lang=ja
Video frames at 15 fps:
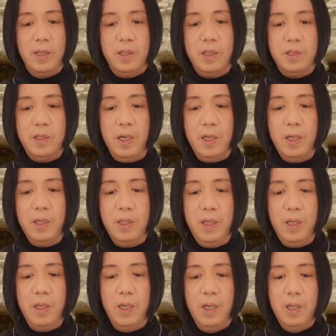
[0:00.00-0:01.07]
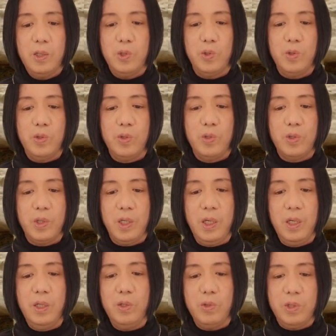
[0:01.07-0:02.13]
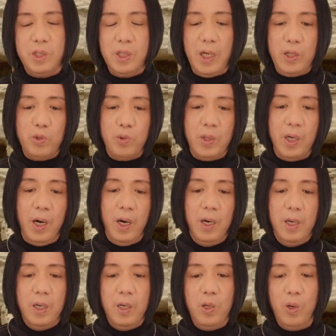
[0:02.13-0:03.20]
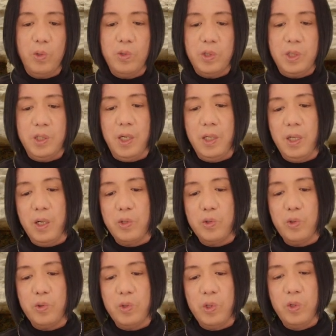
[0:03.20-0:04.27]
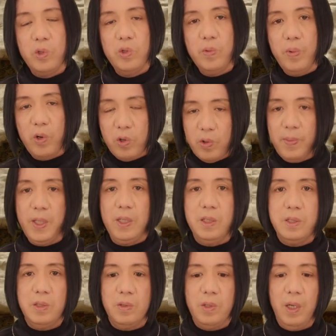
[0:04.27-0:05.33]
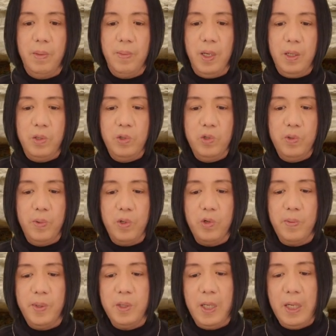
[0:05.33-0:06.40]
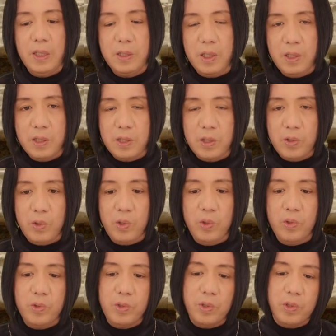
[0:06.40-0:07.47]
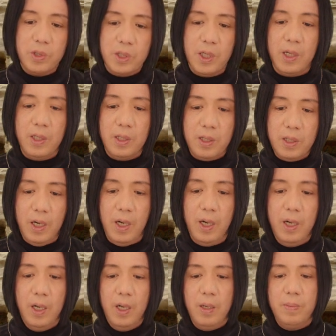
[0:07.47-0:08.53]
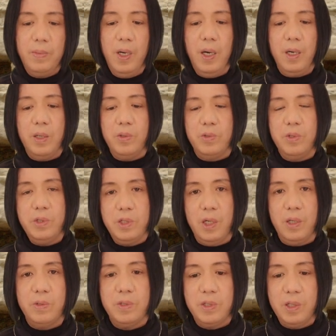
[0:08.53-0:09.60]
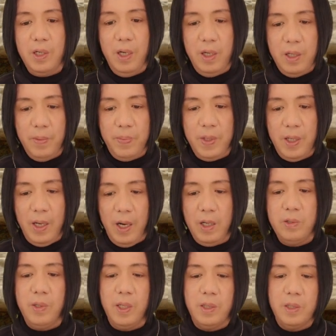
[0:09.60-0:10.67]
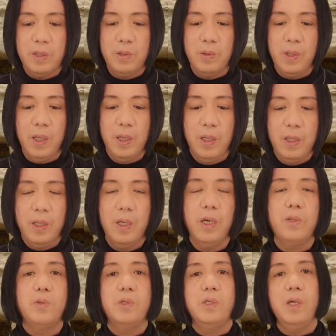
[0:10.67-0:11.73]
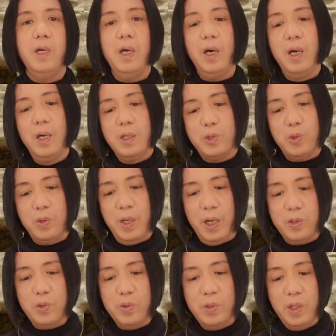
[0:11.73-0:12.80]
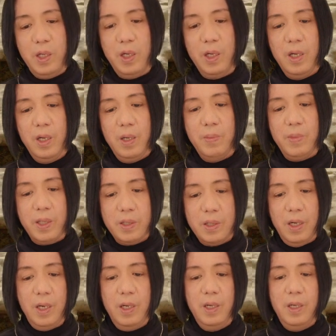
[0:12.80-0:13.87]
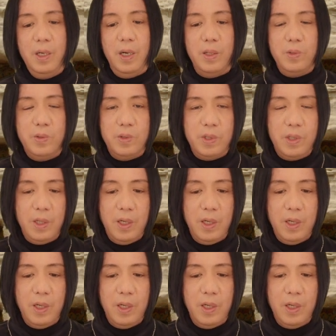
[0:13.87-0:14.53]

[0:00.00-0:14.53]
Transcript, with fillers: でさらにその金の時代とか梁の時代時代のあるとこの遊牧民ですよね、まあ、遊牧民のエッセンスと融合された、まあ、この石窟がやっぱりあるわけですよね。かとしたらその後にまたあの